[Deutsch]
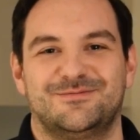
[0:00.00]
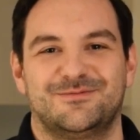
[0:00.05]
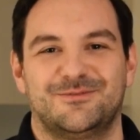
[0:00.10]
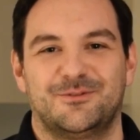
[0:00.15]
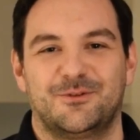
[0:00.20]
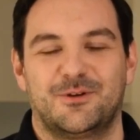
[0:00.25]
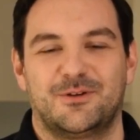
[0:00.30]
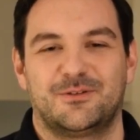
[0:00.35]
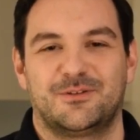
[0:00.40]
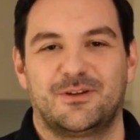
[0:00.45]

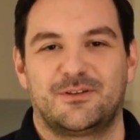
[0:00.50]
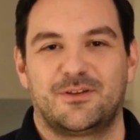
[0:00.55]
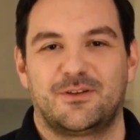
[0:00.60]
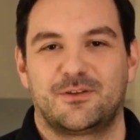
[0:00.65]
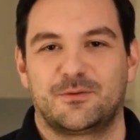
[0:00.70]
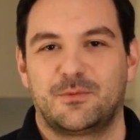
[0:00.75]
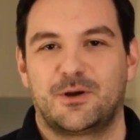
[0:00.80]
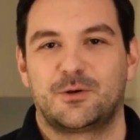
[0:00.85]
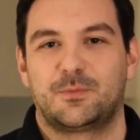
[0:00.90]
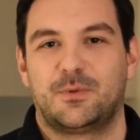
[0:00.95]
Oder? Das ist
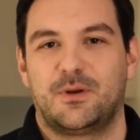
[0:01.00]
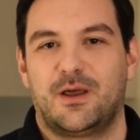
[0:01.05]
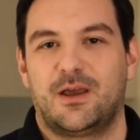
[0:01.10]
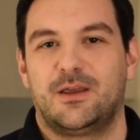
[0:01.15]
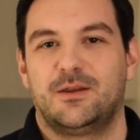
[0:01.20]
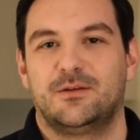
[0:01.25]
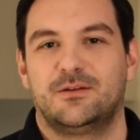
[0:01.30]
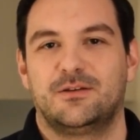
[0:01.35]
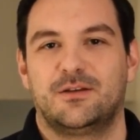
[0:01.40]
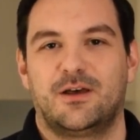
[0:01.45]
zum Beispiel
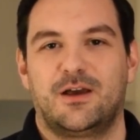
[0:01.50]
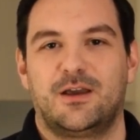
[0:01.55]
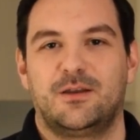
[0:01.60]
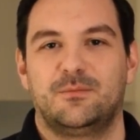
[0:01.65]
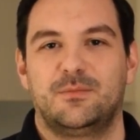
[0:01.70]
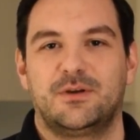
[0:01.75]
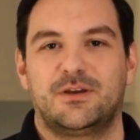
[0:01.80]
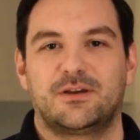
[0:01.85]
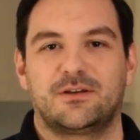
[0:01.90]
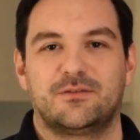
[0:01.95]
ein,
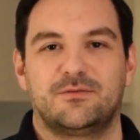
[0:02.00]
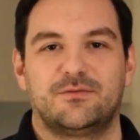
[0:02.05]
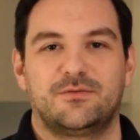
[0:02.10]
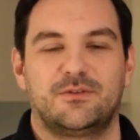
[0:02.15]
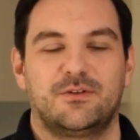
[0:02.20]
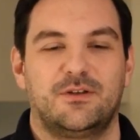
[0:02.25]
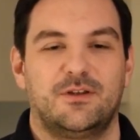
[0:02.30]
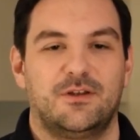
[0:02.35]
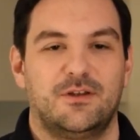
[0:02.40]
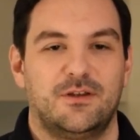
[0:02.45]
ein Begriff.
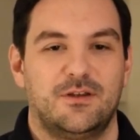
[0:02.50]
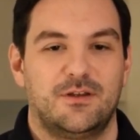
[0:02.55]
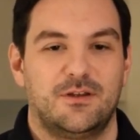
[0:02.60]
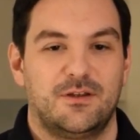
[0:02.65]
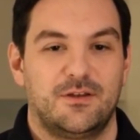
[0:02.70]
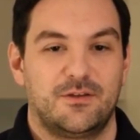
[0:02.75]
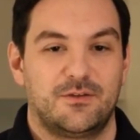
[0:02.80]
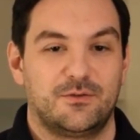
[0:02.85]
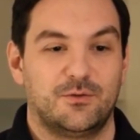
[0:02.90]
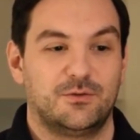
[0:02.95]

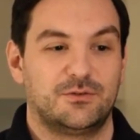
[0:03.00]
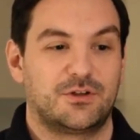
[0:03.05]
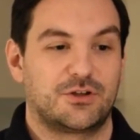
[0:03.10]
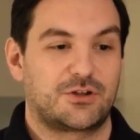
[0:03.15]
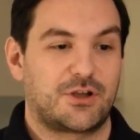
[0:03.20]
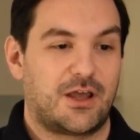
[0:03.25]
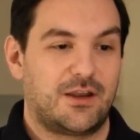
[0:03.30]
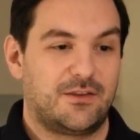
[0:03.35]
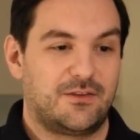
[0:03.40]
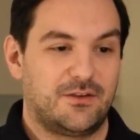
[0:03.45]
So
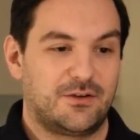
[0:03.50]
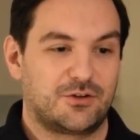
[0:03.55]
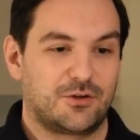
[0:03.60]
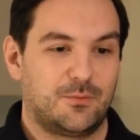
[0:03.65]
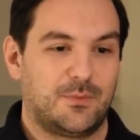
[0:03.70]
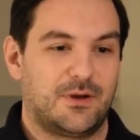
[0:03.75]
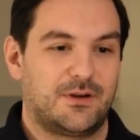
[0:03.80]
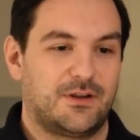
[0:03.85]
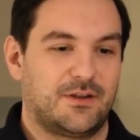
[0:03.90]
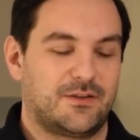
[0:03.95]
unterscheidet sich
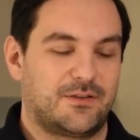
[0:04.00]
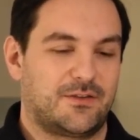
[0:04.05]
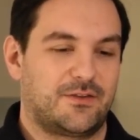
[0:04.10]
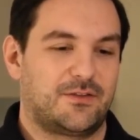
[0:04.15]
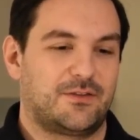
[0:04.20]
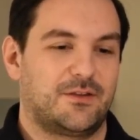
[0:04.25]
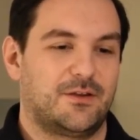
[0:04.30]
schon mal das,